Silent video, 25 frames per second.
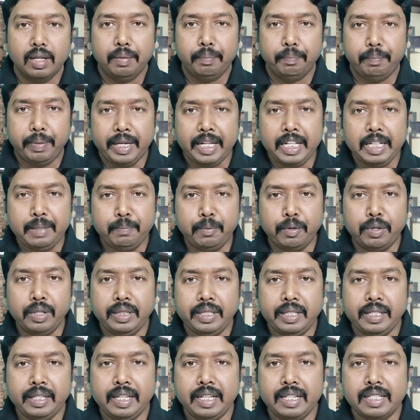পেরিতপোল
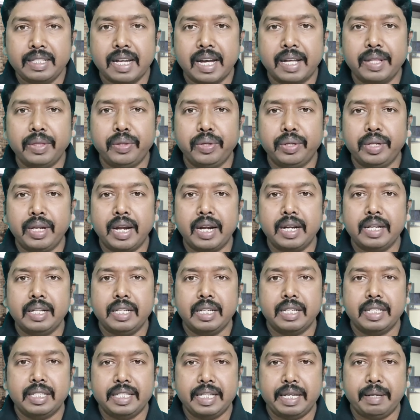তিনি সান্ত্বনার
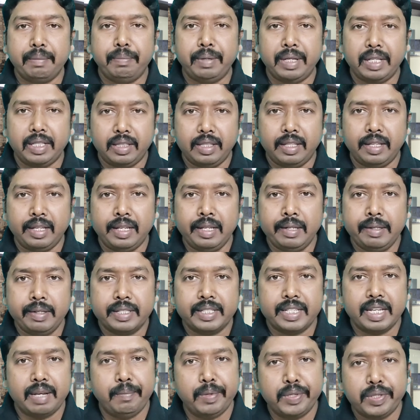যে ভিত্তি
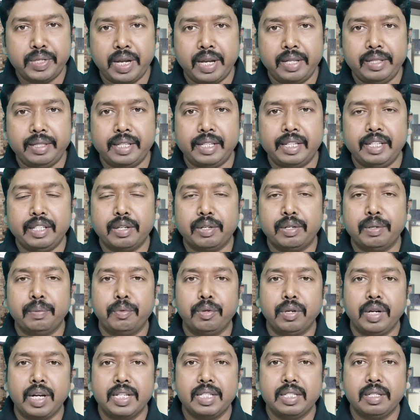সেই বিষয়ে তিনি যখন
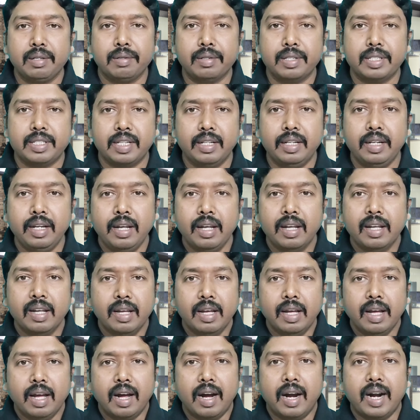প্রকাশ করছেন
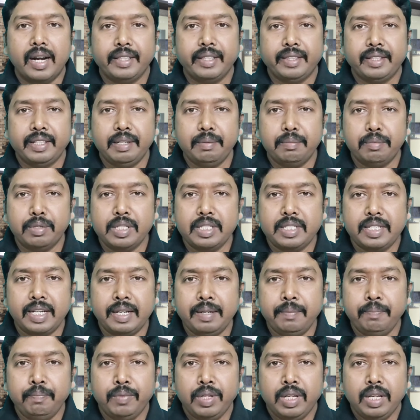আর তিনি
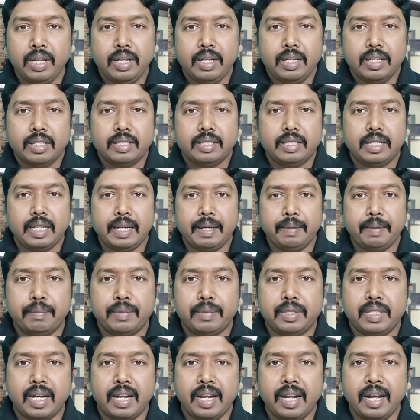বলছেন যে
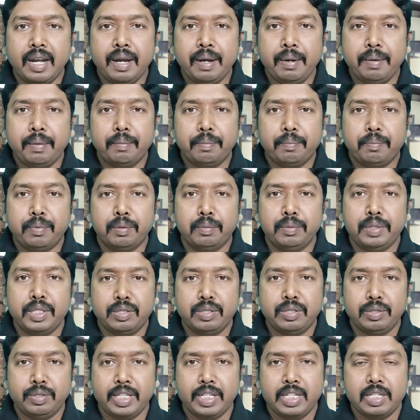যারা প্রভু
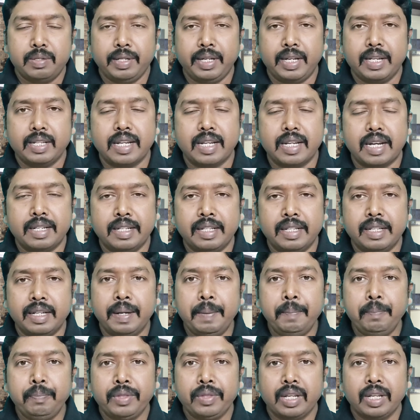যীশুখ্রিস্টকে জানে না
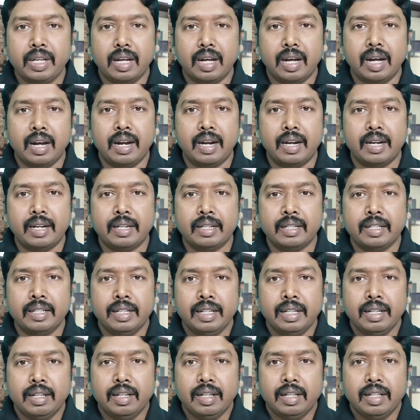আর
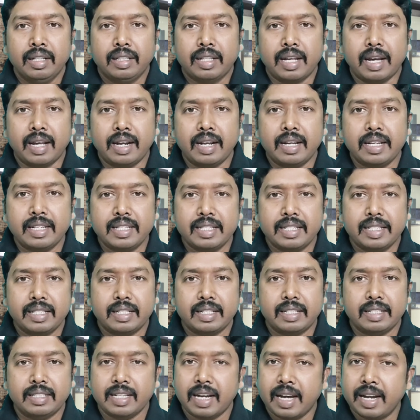তারা
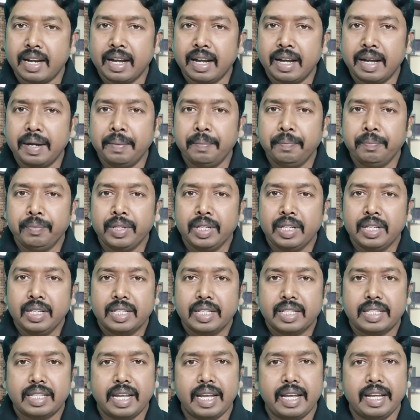যারা
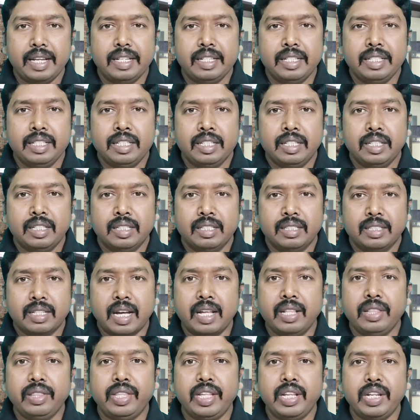সেই
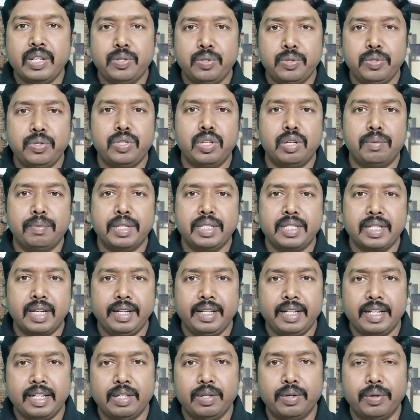শান্তির
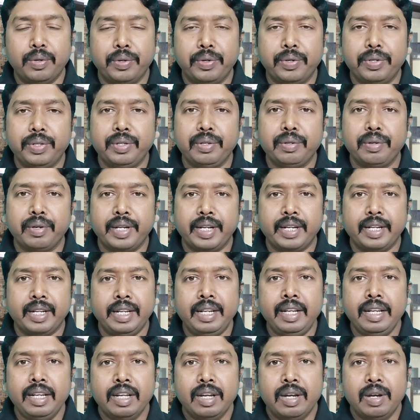সুসমাচারকে গ্রহণ করেনি
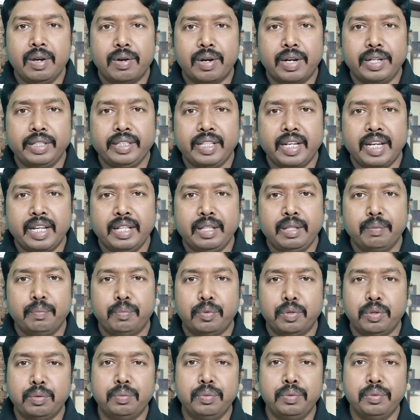অর্থাৎ
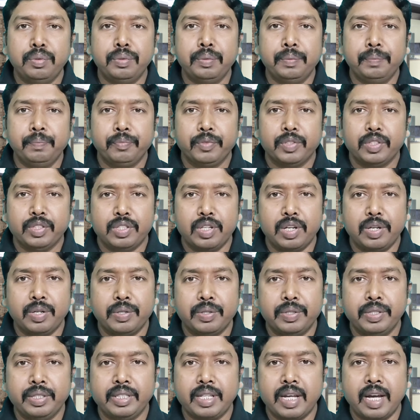প্রভু
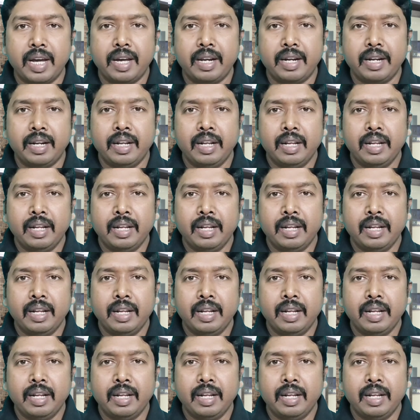যখন তার